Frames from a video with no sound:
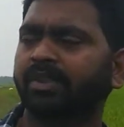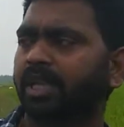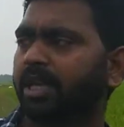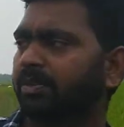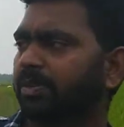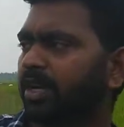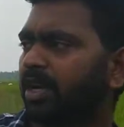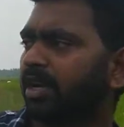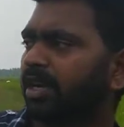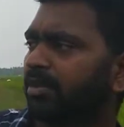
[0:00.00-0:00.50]

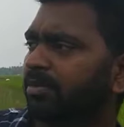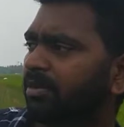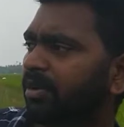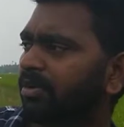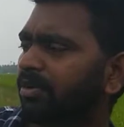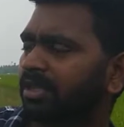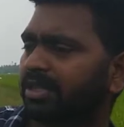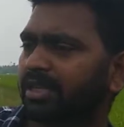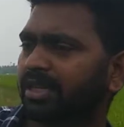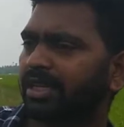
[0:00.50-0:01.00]
இப்போ நாகூர்
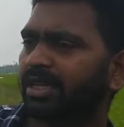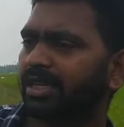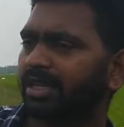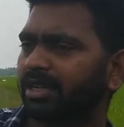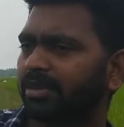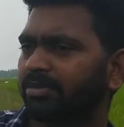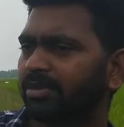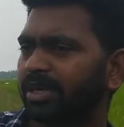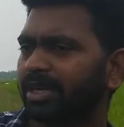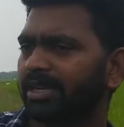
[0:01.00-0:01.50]
மாவட்டத்தில் இருக்க
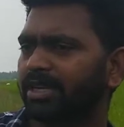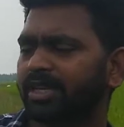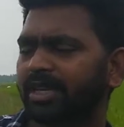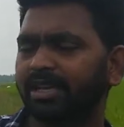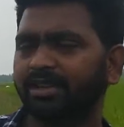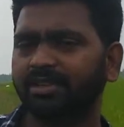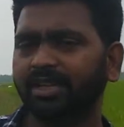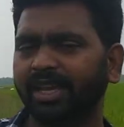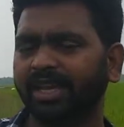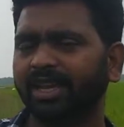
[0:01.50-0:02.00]
மக்களுக்கு
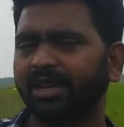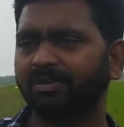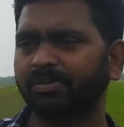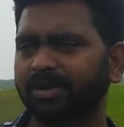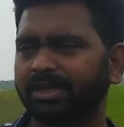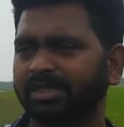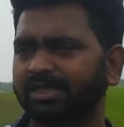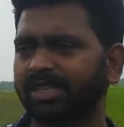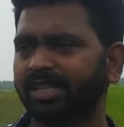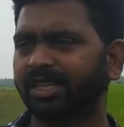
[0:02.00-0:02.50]
எந்த என்ன
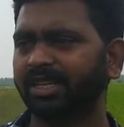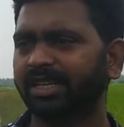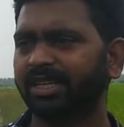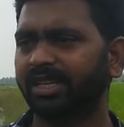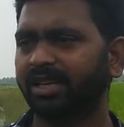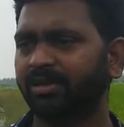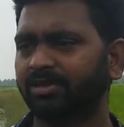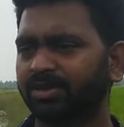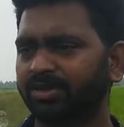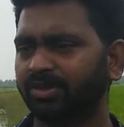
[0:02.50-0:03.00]
பிரச்சனை
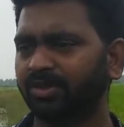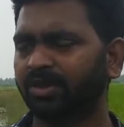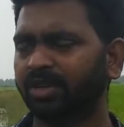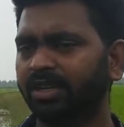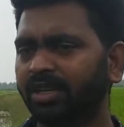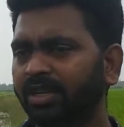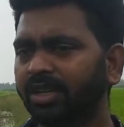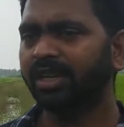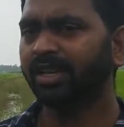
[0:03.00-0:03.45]
இருக்குது அப்படின்னு சொல்லிட்டு